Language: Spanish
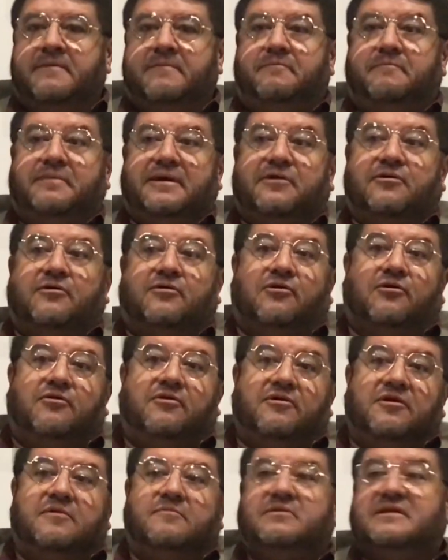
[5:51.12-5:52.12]

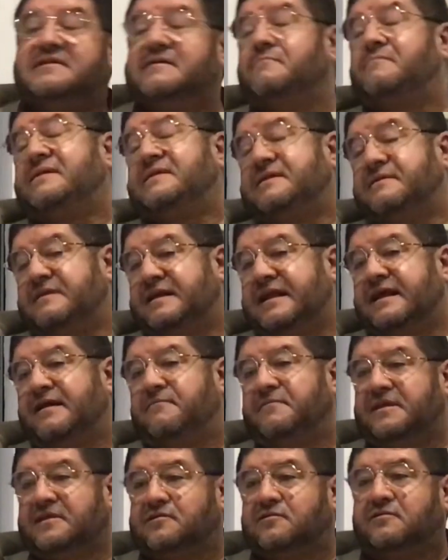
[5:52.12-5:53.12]
pero pues siempre seguirá
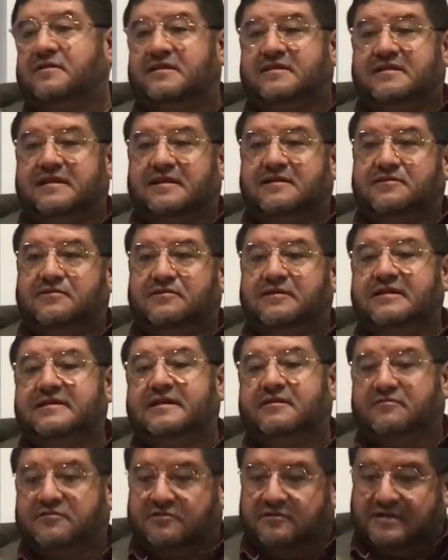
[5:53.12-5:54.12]
habiendo retractores,
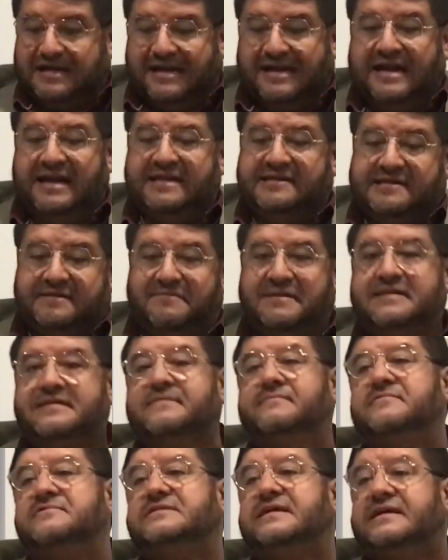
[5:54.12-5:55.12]
en nuestros canales se mete
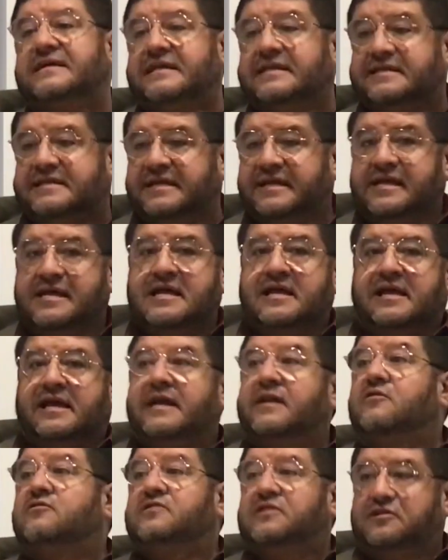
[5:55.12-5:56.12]
mucha gente que
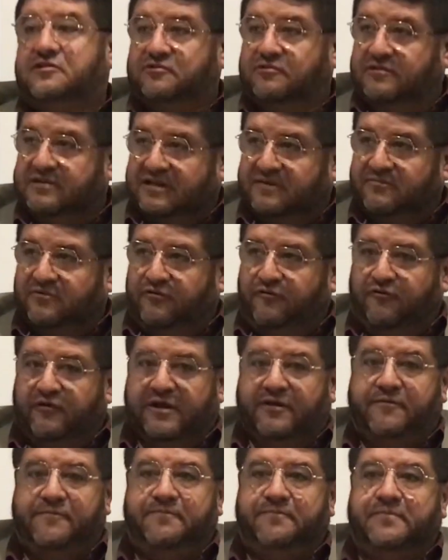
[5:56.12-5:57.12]
nos insulta muy
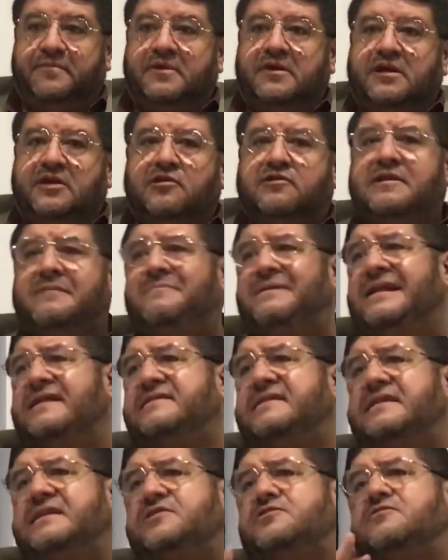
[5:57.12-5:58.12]
feo. Yo siempre les
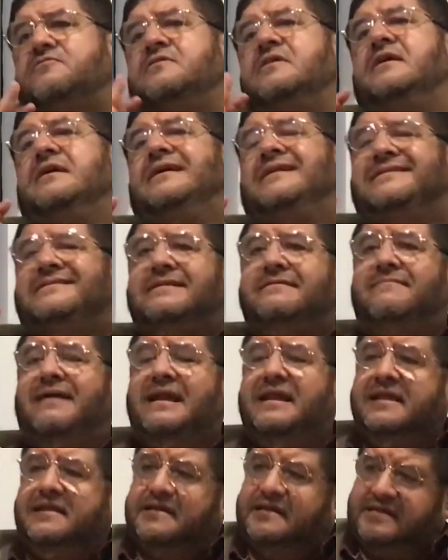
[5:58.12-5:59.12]
he dicho, se
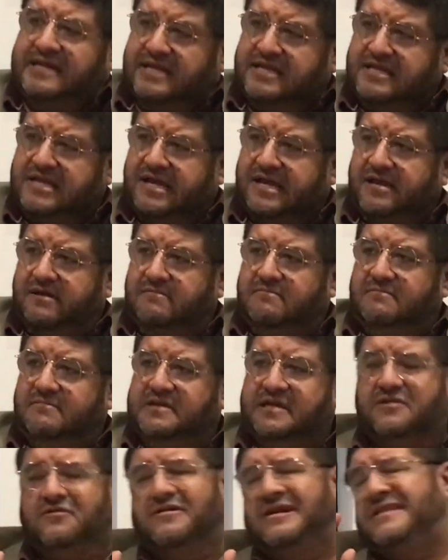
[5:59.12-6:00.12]
vale disentir,
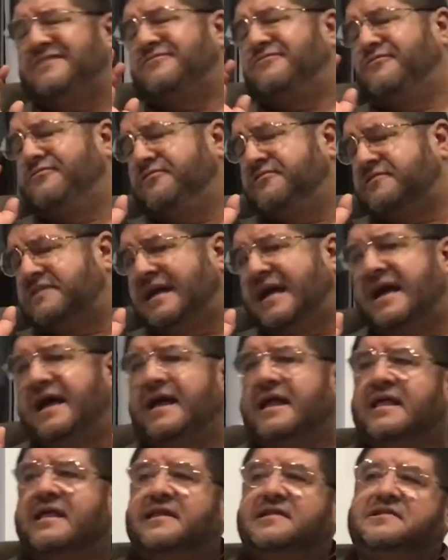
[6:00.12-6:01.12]
si no les gusta,
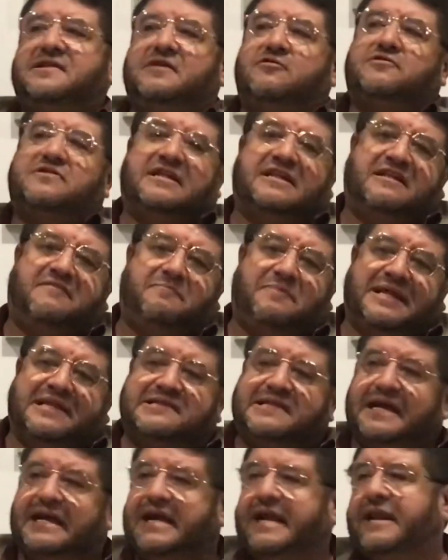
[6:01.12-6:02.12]
si ustedes
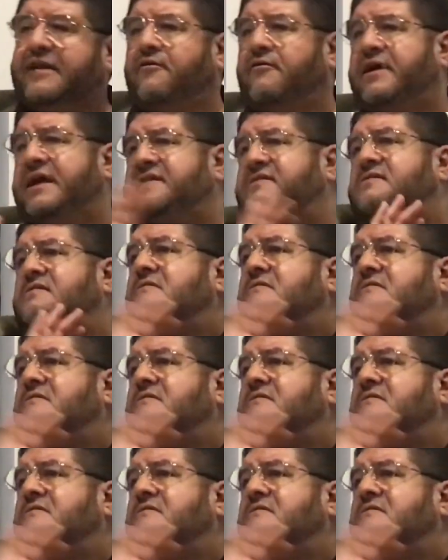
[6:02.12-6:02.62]
piensan que no es,